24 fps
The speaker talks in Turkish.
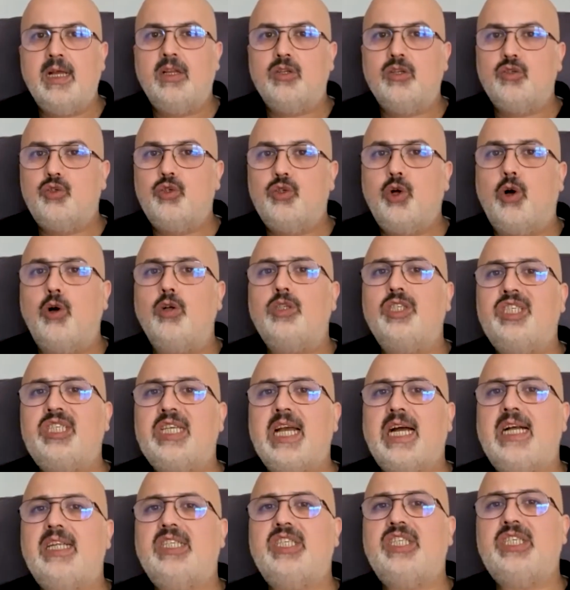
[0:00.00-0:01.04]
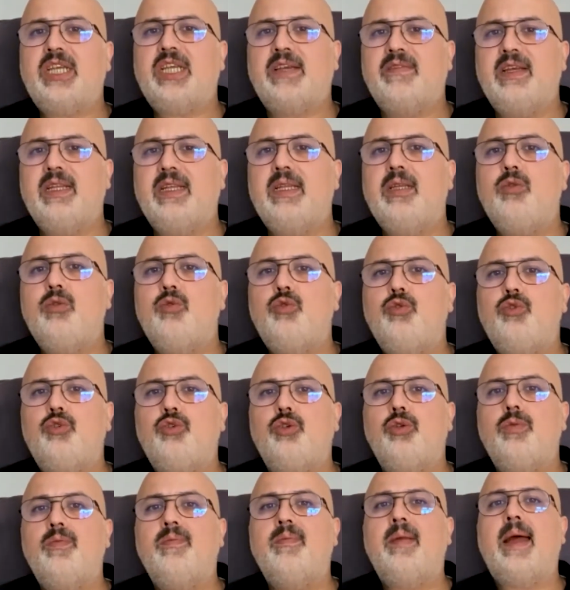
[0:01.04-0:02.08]
çok çerçeveli
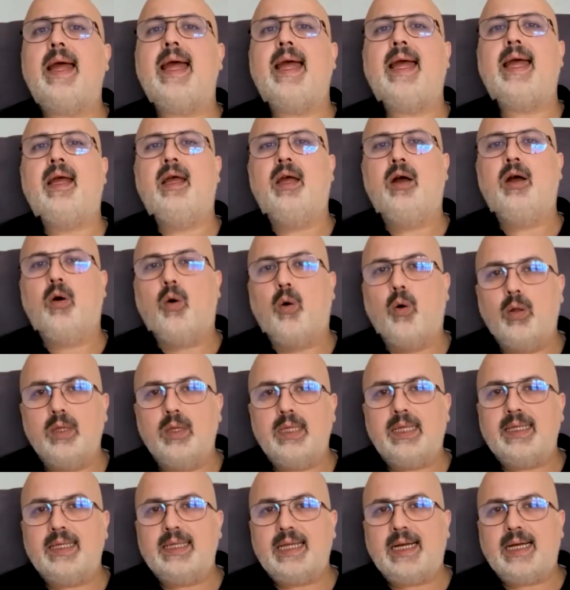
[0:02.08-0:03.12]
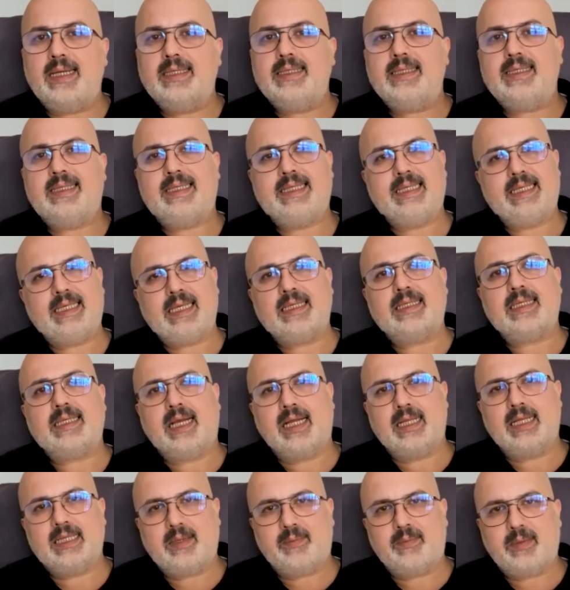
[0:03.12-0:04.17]
düşünme olanağını size
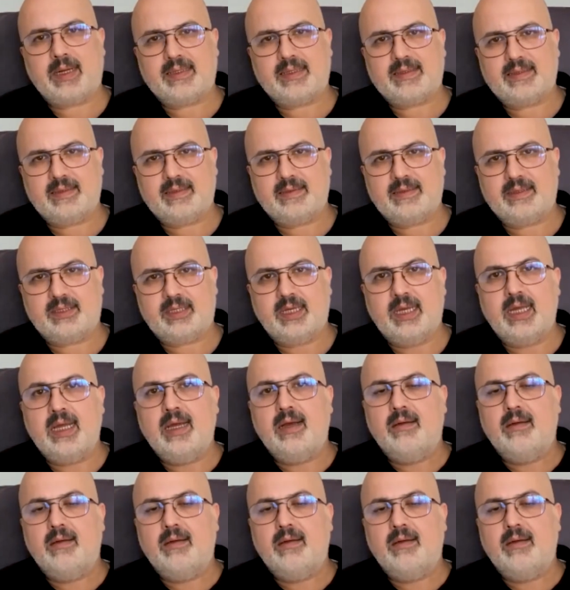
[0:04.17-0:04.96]
sağlamaktadır.